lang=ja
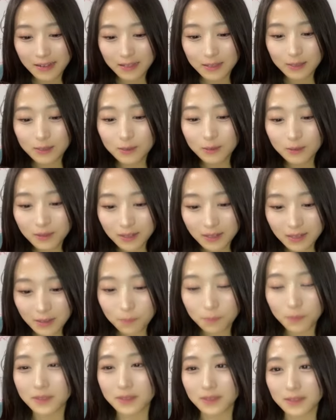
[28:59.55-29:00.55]
発音が
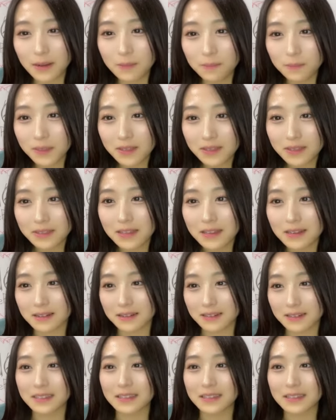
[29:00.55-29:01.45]
やっぱさ完璧じゃないか